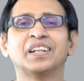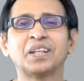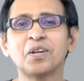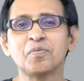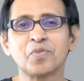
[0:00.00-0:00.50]

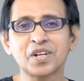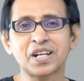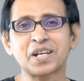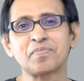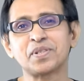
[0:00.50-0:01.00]
তাহলে মনে
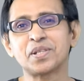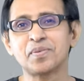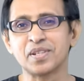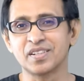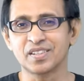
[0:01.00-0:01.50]
রাখার
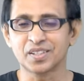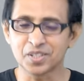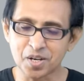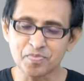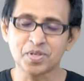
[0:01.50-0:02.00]
পৃথিবীর
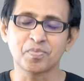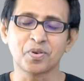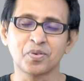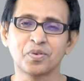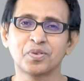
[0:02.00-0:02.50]
সবচেয়ে
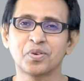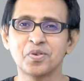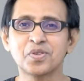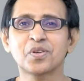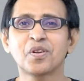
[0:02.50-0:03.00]
বড়
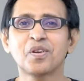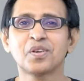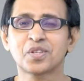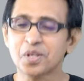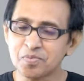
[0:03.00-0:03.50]
কৌশল
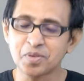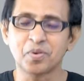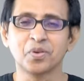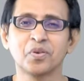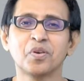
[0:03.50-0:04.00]
সবচেয়ে
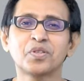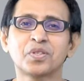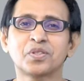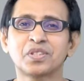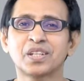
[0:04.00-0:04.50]
বড় রহস্য
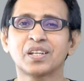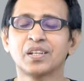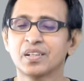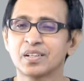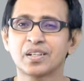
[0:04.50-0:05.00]
হচ্ছে
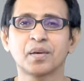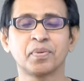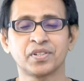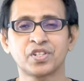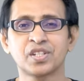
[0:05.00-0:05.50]

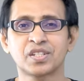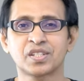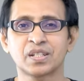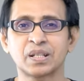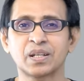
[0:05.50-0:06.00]

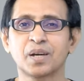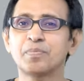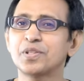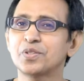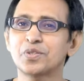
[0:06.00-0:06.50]
রেপার্টিশন
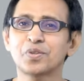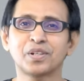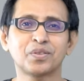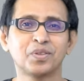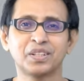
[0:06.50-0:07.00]
আপনি একটু
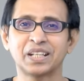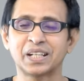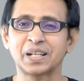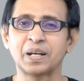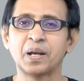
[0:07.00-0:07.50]
চোখান খুলে
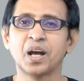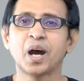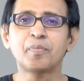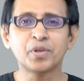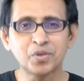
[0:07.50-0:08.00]
দেখেন
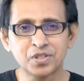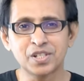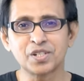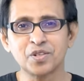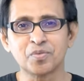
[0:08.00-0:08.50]
আপনি কোন
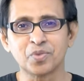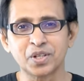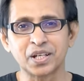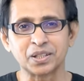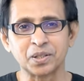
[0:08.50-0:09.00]
জিনিসগুলো
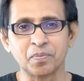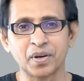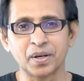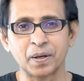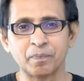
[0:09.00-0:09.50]
মনে রাখতে
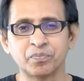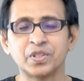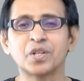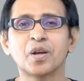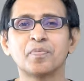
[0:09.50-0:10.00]
পারেন
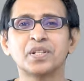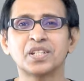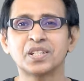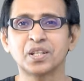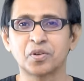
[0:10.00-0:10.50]
যেগুলো আপনি
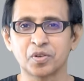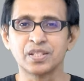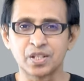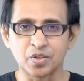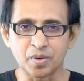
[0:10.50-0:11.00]
চিন্তা করেন
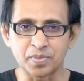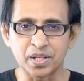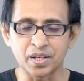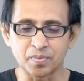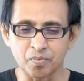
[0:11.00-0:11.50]
যেগুলো আপনি
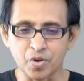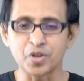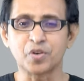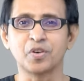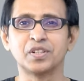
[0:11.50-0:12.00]

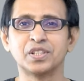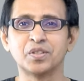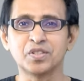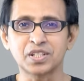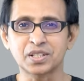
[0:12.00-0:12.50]
মনে করেন
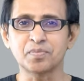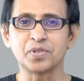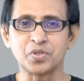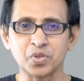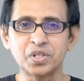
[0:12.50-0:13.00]
যেগুলোর সাথে
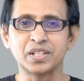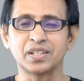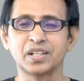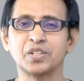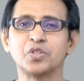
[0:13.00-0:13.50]
আপনি জড়িয়ে
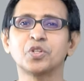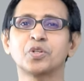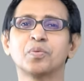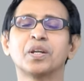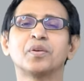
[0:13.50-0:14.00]
থাকেন
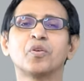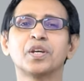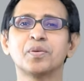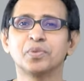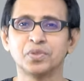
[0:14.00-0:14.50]
ছোট্টবেলার
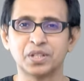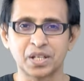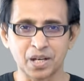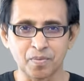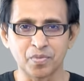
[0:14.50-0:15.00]
অনেক
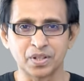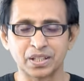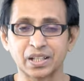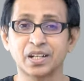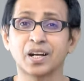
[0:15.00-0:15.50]
বন্ধুদের নাম মনে
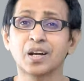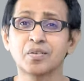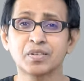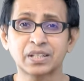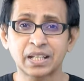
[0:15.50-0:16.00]
থাকে না কারো
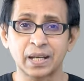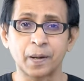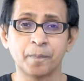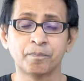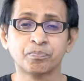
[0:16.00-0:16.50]
কারো থাকে
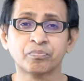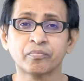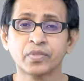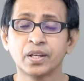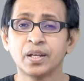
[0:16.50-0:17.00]

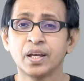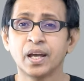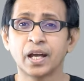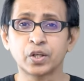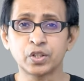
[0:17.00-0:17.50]

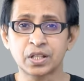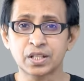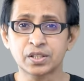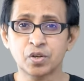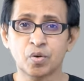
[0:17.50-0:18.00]
একই
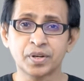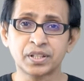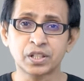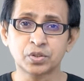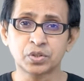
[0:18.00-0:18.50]
ক্লাসে অনেক
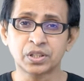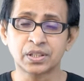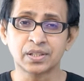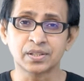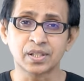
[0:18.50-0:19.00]

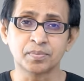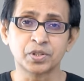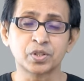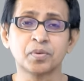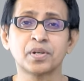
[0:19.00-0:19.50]
ছাত্রছাত্রী আছে
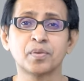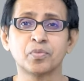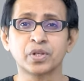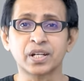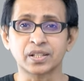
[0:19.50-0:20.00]
আপনি সবার নাম
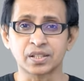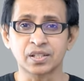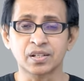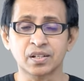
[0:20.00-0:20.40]
মনে রাখছেন